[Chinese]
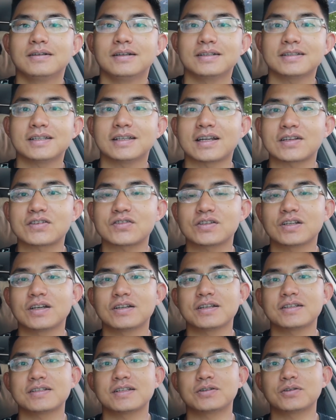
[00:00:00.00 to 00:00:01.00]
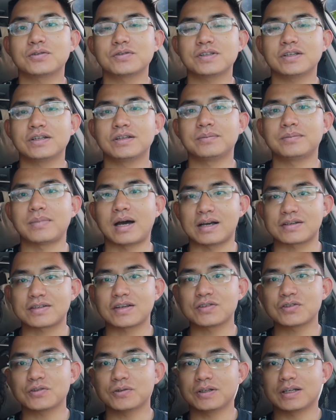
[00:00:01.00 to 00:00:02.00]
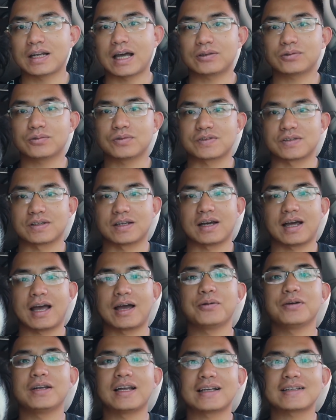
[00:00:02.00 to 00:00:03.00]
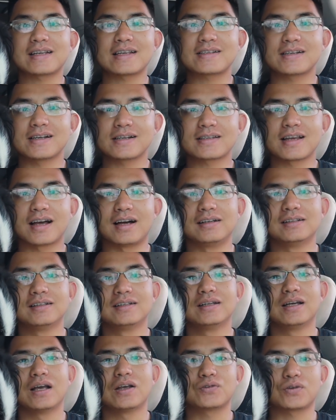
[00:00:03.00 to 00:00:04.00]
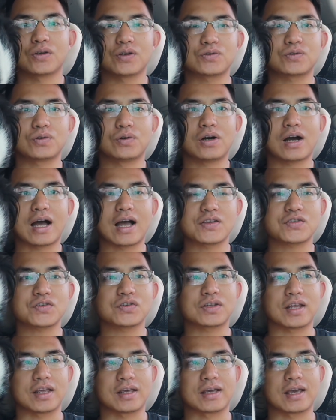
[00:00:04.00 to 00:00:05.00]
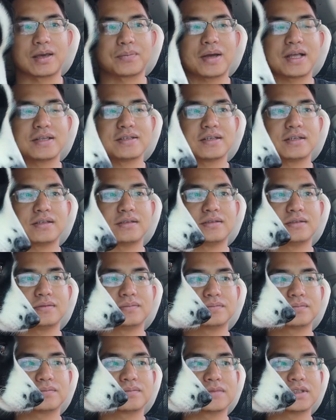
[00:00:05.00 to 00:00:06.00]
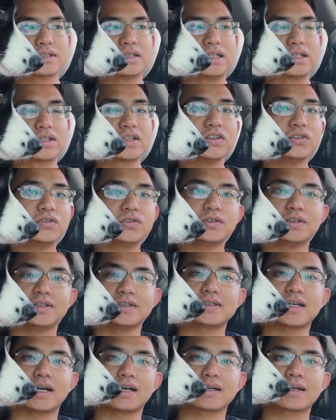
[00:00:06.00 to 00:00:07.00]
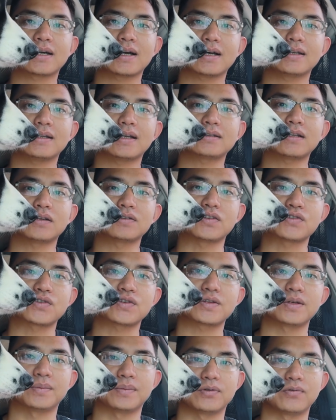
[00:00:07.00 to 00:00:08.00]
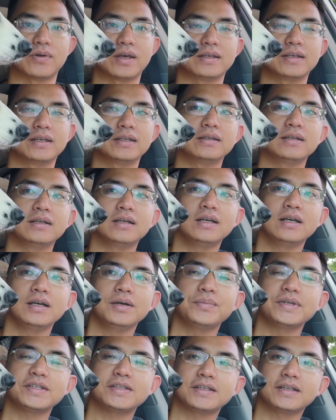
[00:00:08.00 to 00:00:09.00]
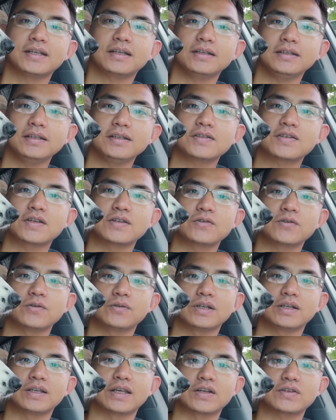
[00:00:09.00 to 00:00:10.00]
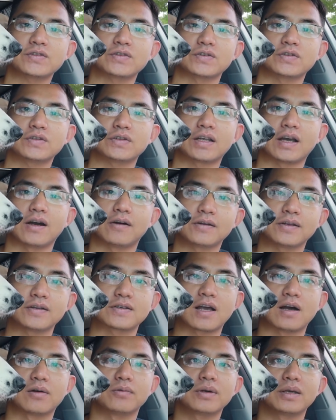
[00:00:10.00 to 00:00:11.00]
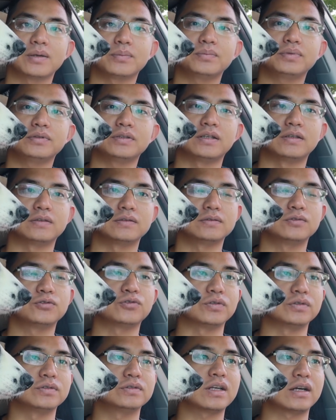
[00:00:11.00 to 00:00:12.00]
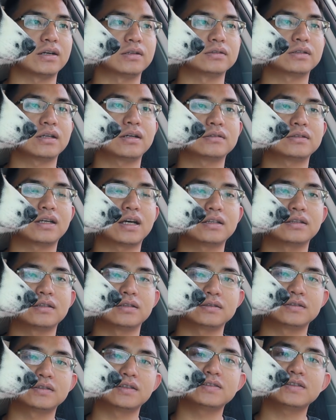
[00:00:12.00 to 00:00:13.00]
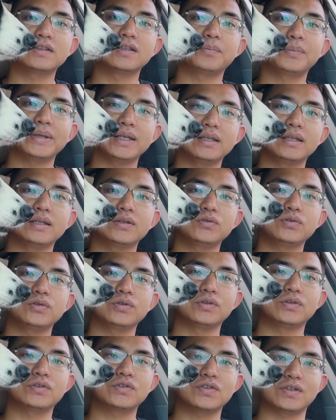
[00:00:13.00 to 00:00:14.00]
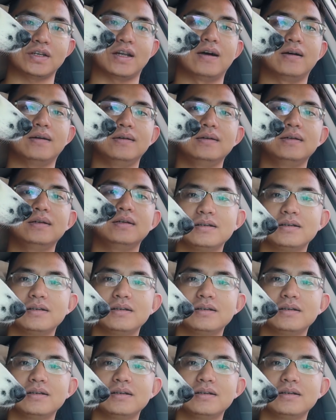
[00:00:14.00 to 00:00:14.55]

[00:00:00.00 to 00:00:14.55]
而且它吃到那些东西呢，马上就会拉肚子的，还会拉在车上，所以说还是得给半斤，呃，根治一下，看看它到底是什么原因。毕竟那个益生菌呢，也只是调理肠胃，不能寻找到它的真正的病因去治疗。